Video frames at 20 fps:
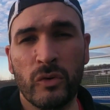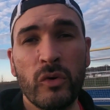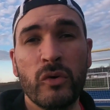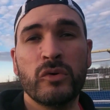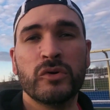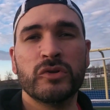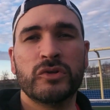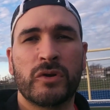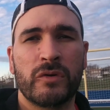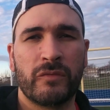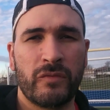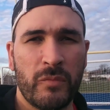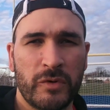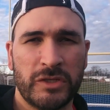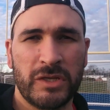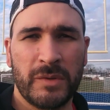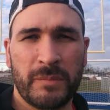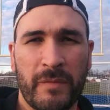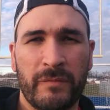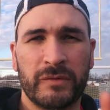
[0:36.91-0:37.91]
Hoje o que eu vou
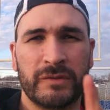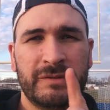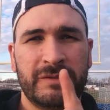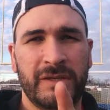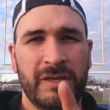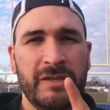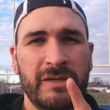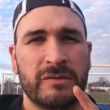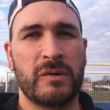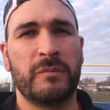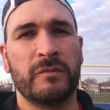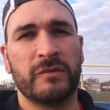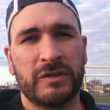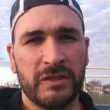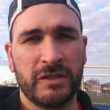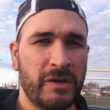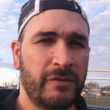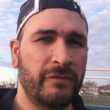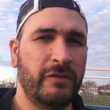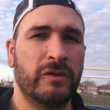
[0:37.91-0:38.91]
mostrar para vocês, como
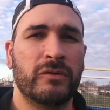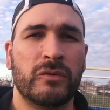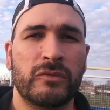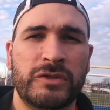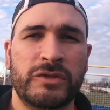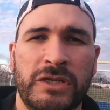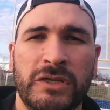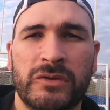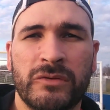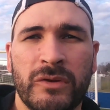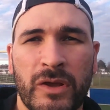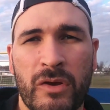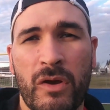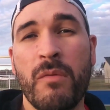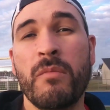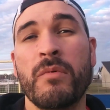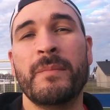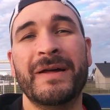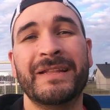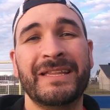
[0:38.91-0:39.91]
vocês já viram no título, é
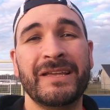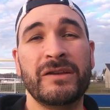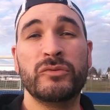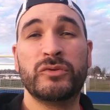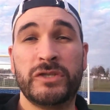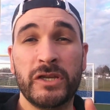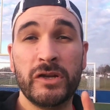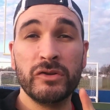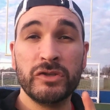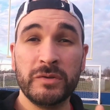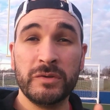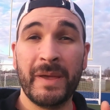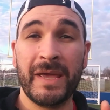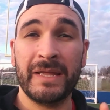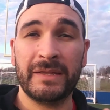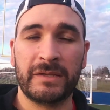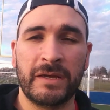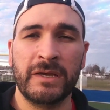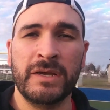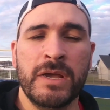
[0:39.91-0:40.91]
como bater o tiro de
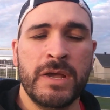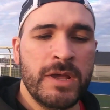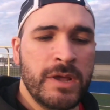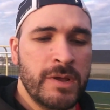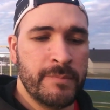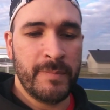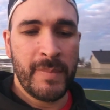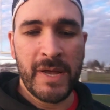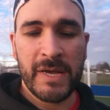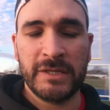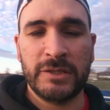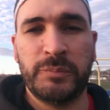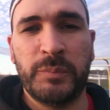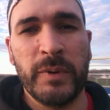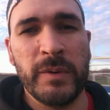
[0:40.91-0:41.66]
meta. Mas